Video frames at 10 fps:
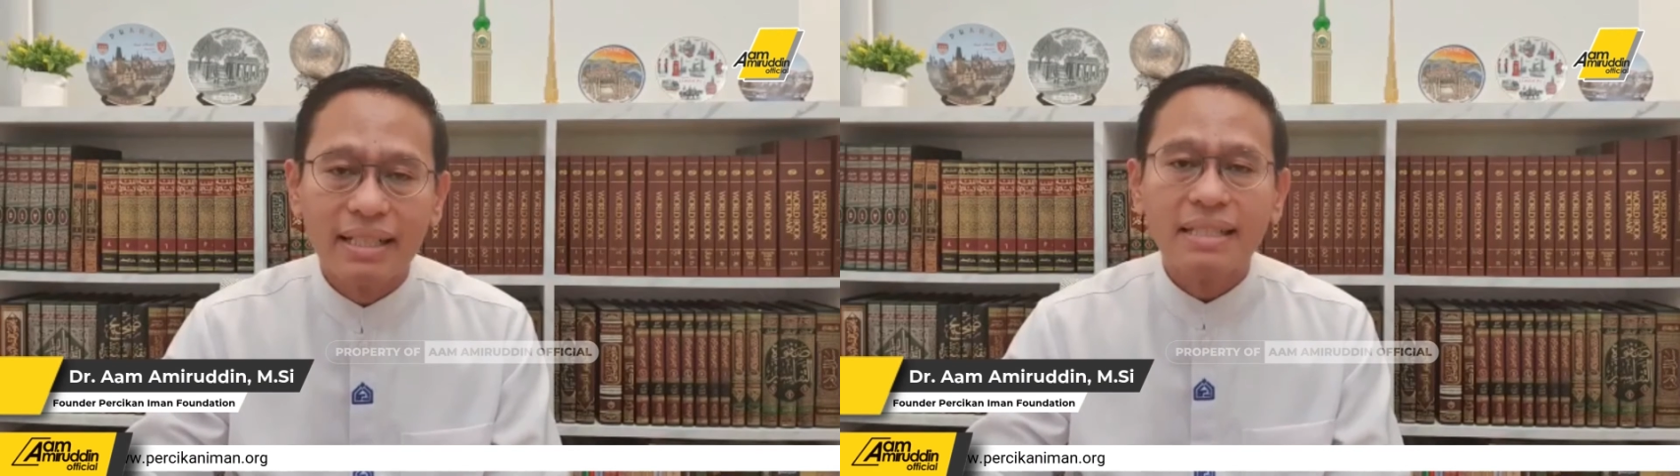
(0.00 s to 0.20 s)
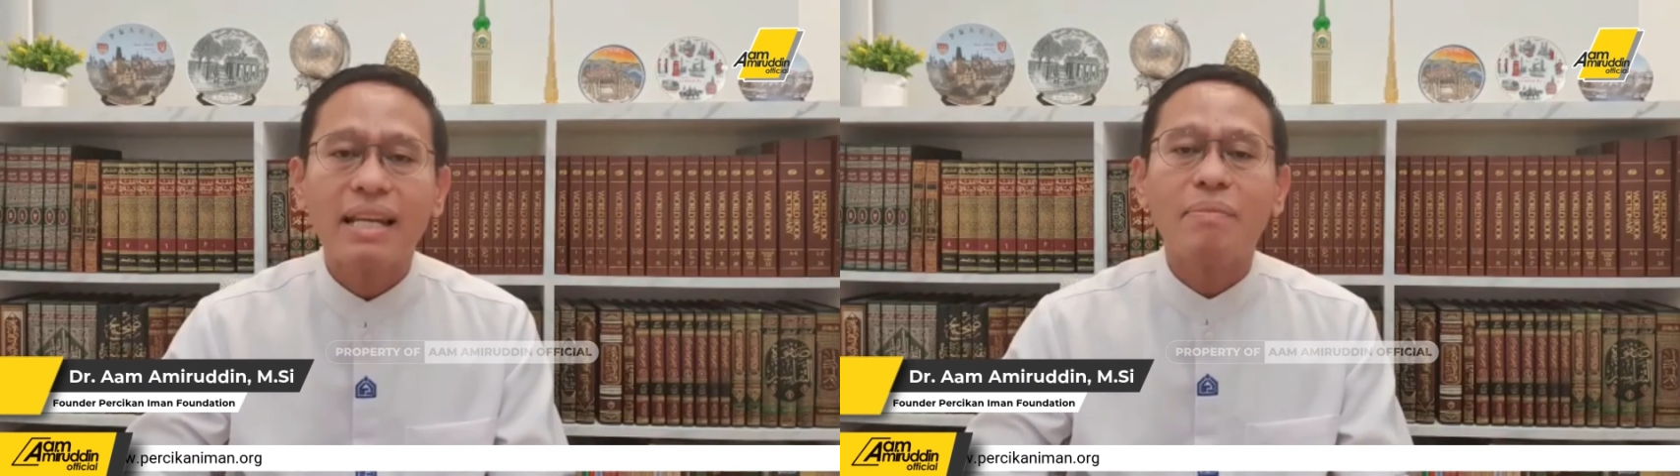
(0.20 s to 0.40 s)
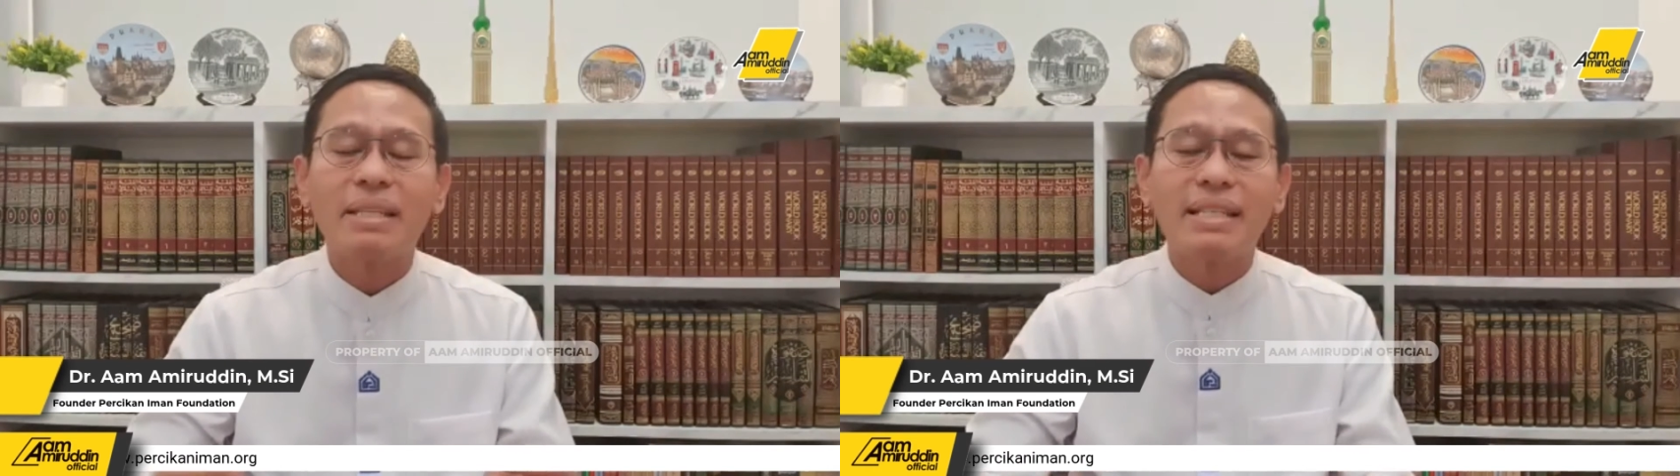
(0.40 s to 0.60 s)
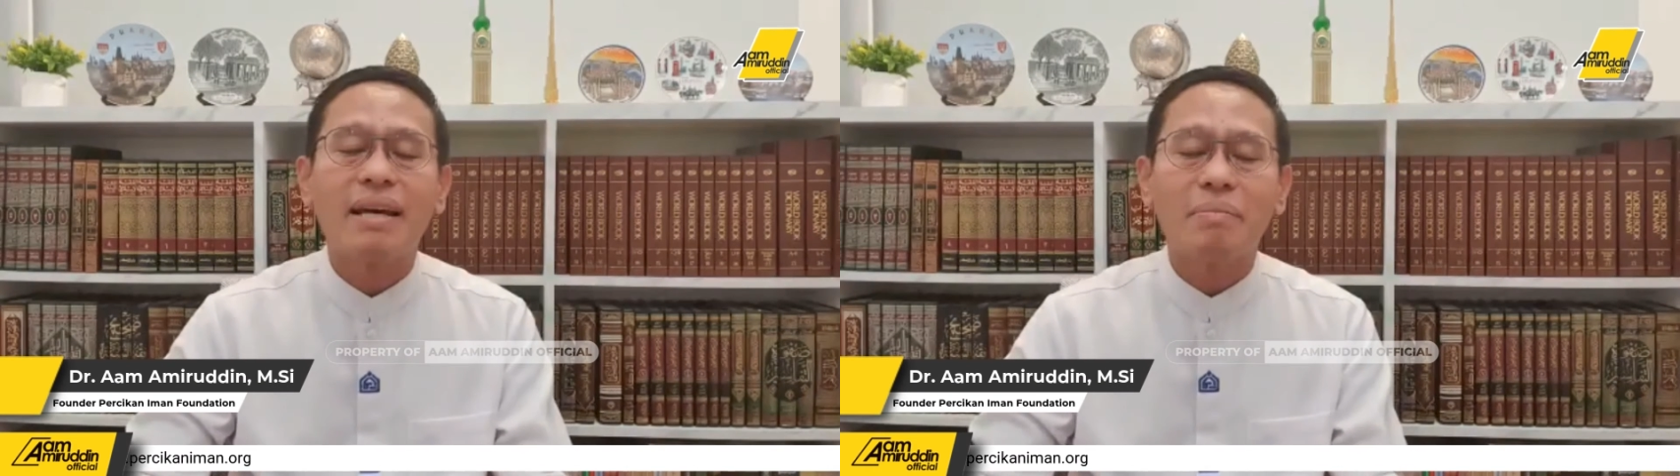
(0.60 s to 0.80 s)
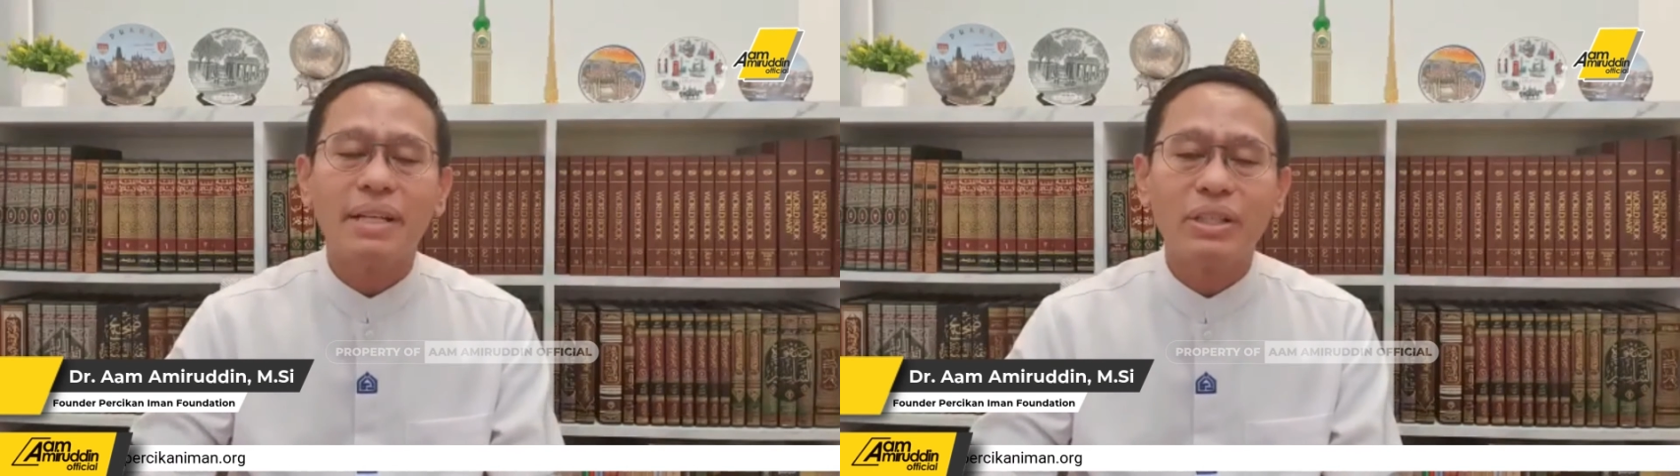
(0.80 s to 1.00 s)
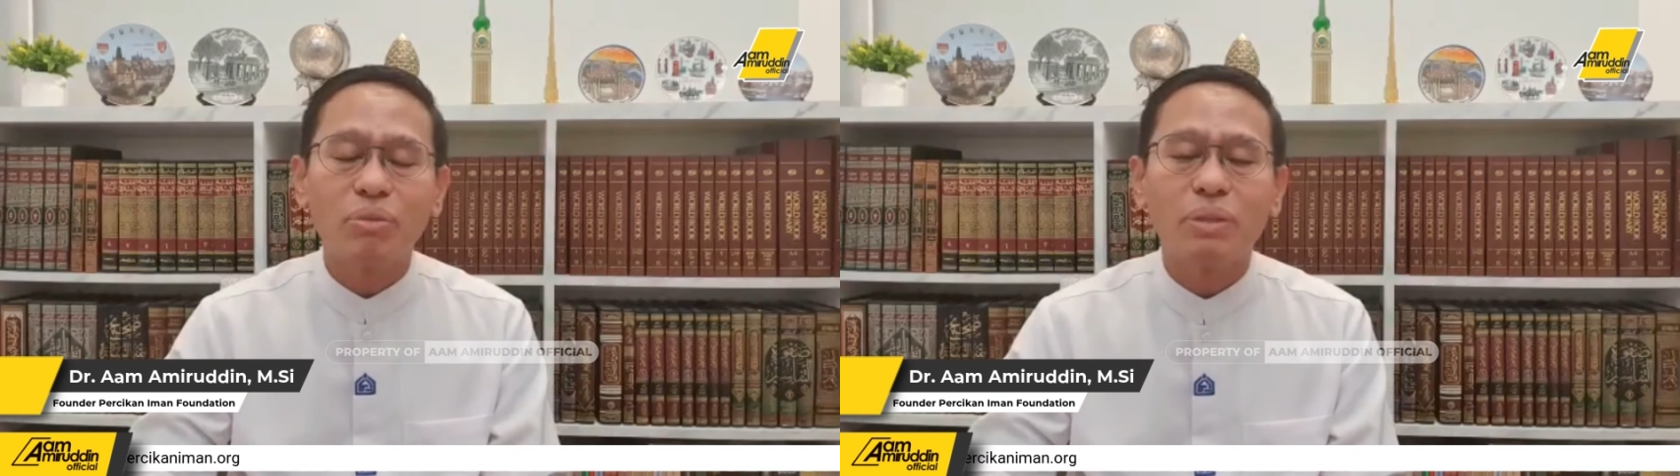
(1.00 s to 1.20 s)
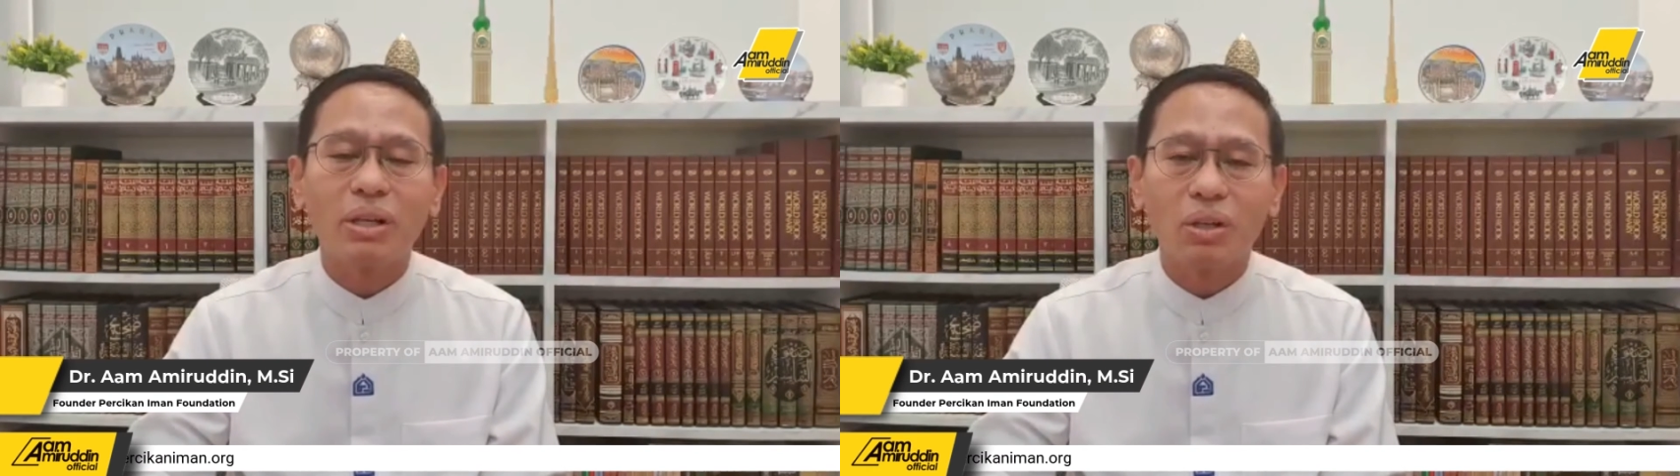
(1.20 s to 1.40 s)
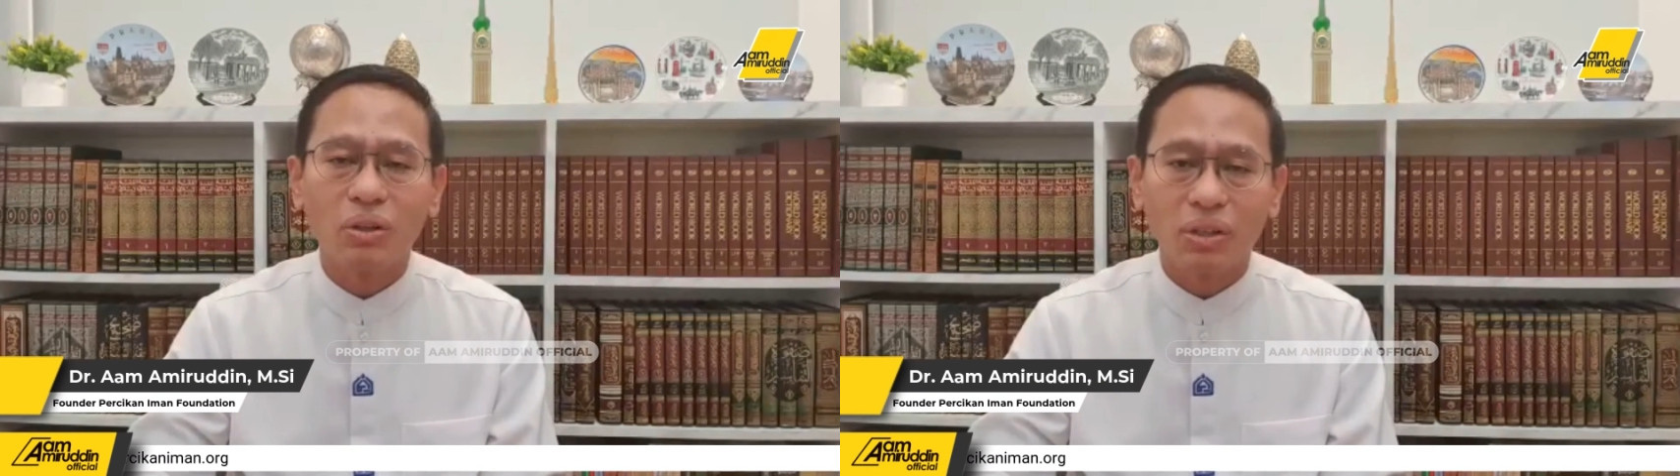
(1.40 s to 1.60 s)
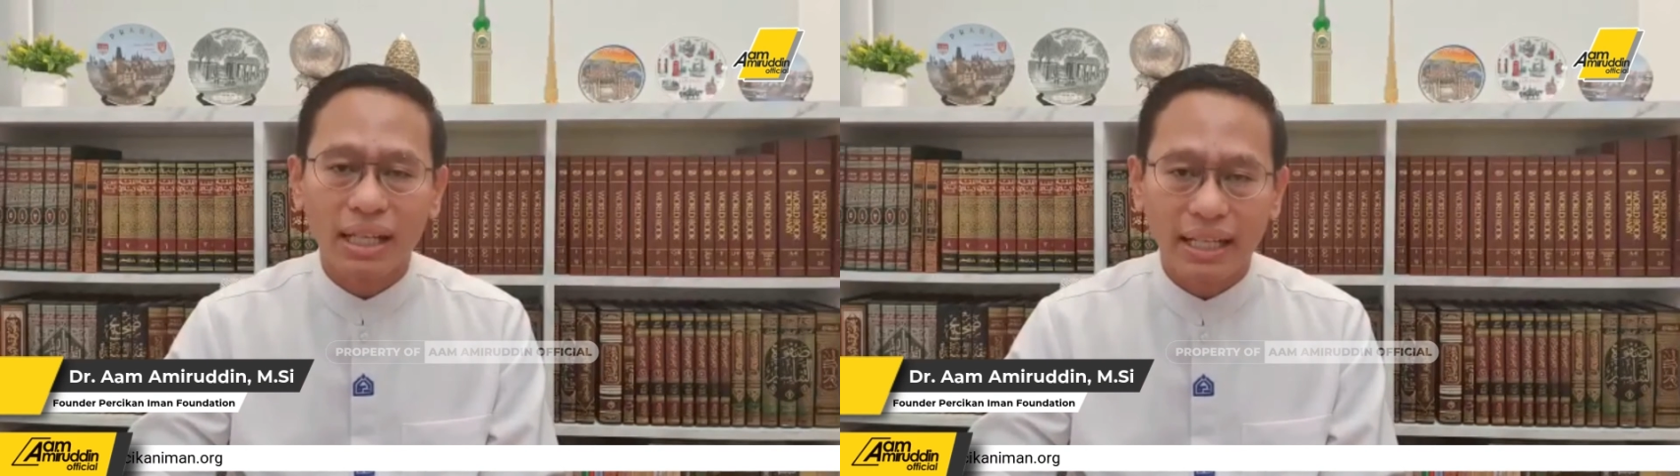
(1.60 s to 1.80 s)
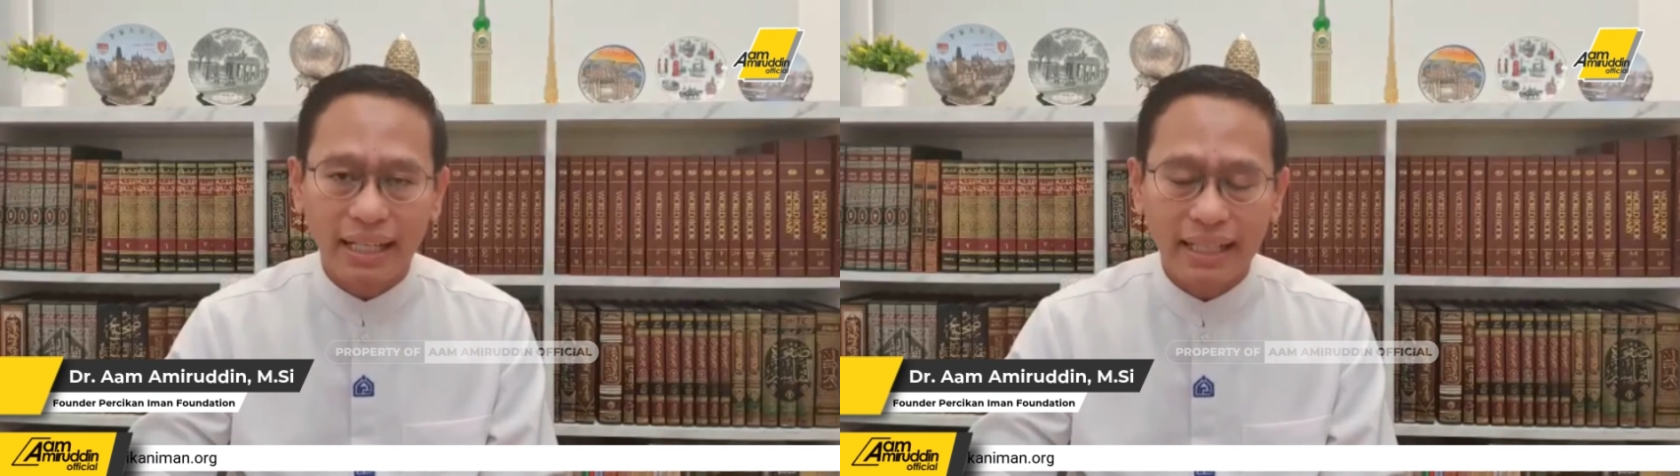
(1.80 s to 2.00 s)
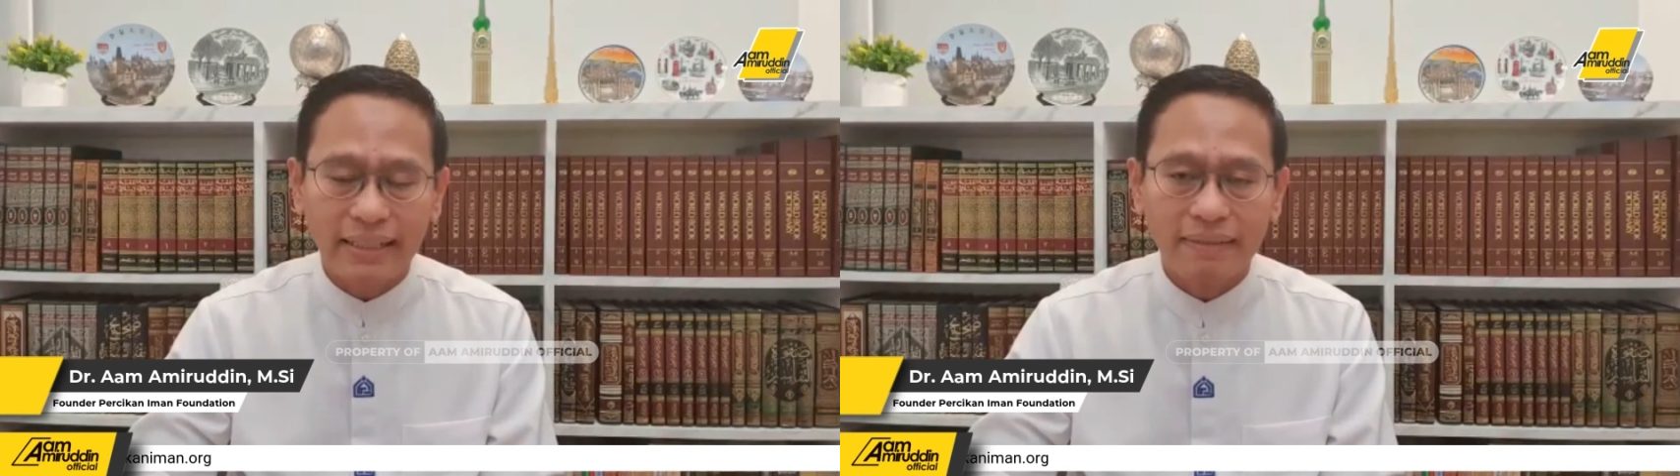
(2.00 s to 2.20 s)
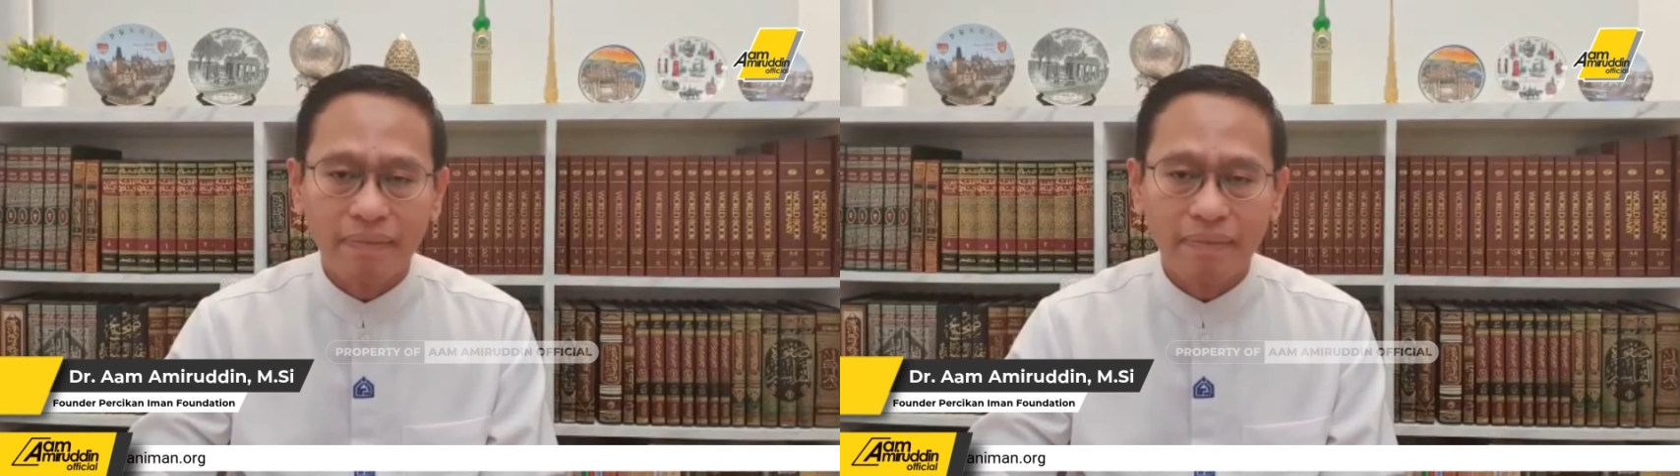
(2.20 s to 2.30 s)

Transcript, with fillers: selama si hamba itu menolong orang lain.